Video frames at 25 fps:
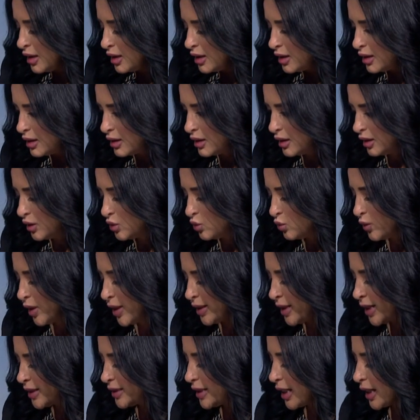آه،
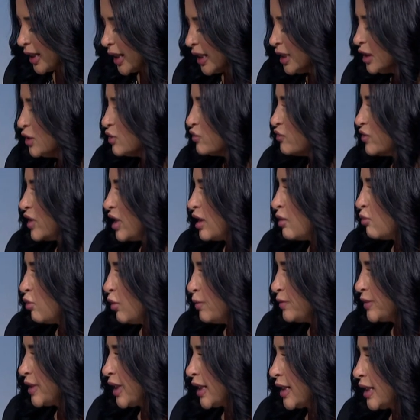عنوان التكيف
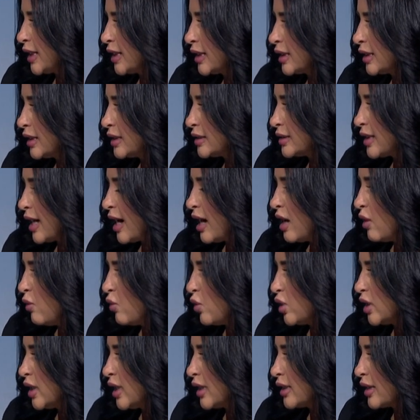المبتكر
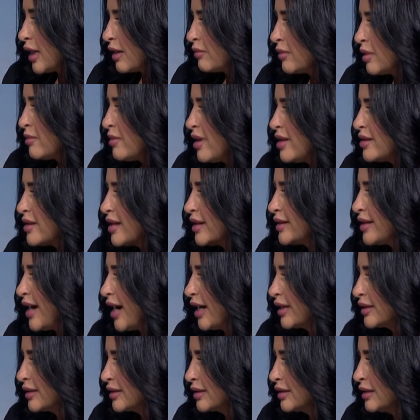للتحول الرقمي ماذا
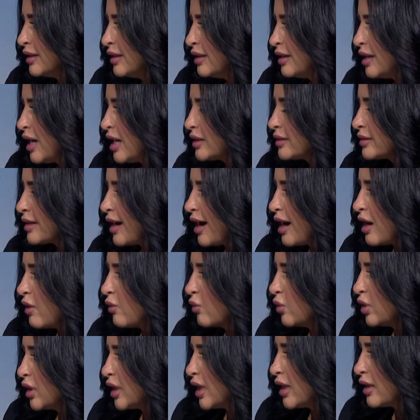يعني
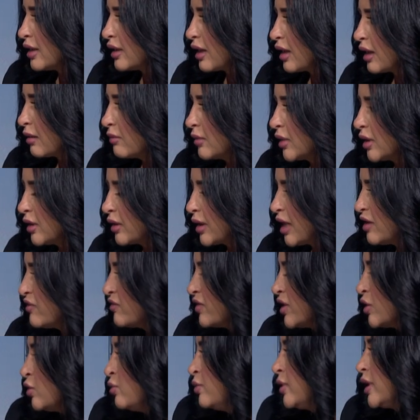التحول الرقمي كيف
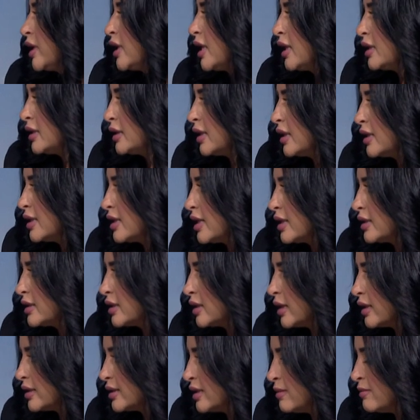يمكن أن
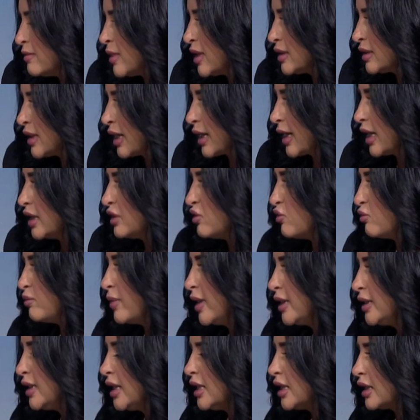يتم التكيف
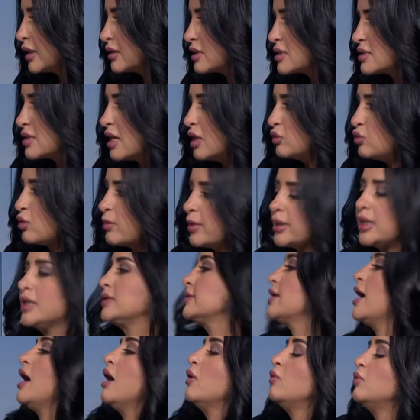بين الاقتصاد وبين
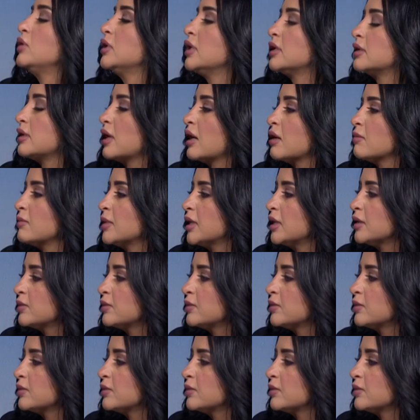التحول الرقمي